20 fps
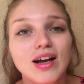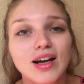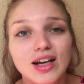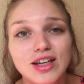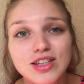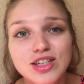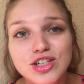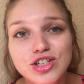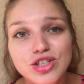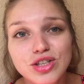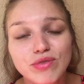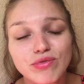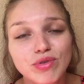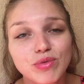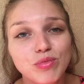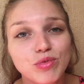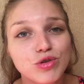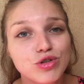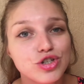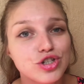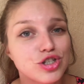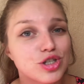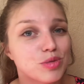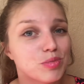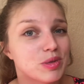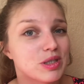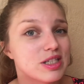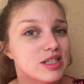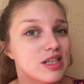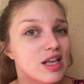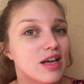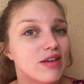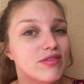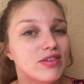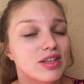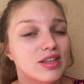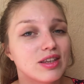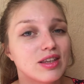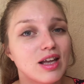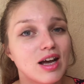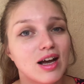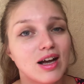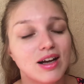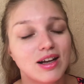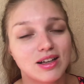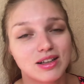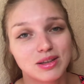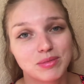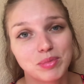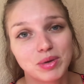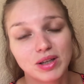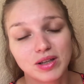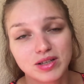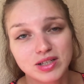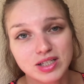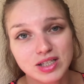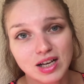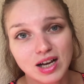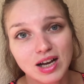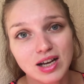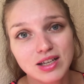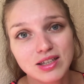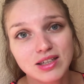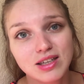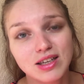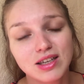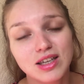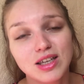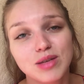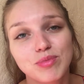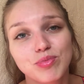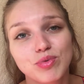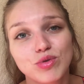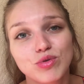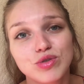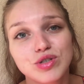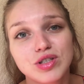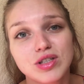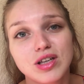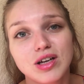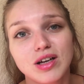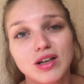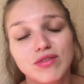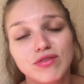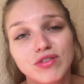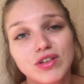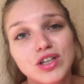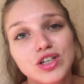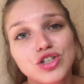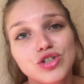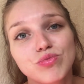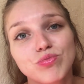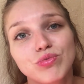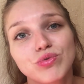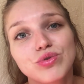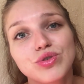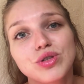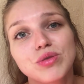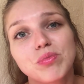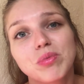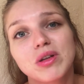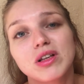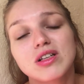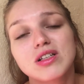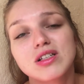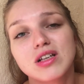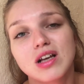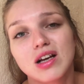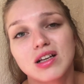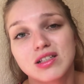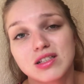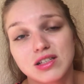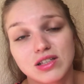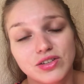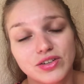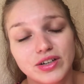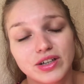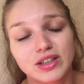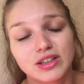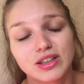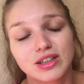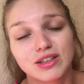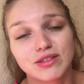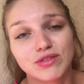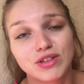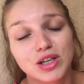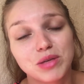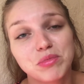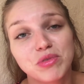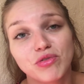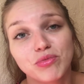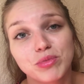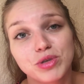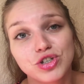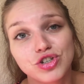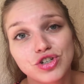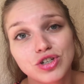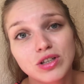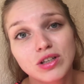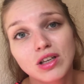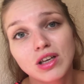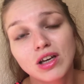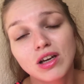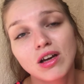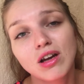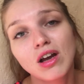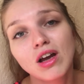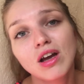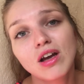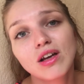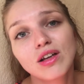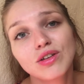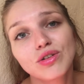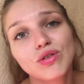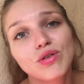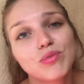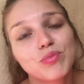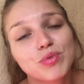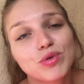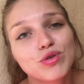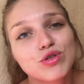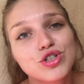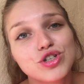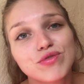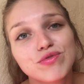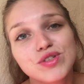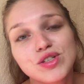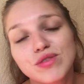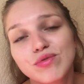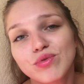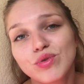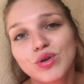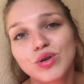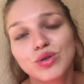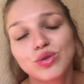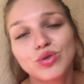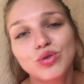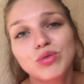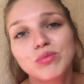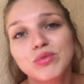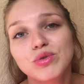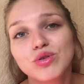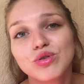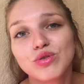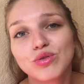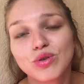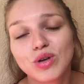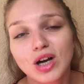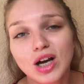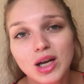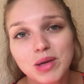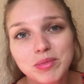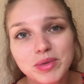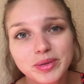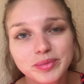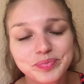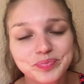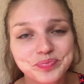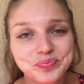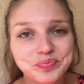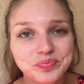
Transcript: Конечно, вы можете поставить на полоскание и просто вещь будет полоскаться некоторое время в машинке, но проще всего Покрываю думаю руками,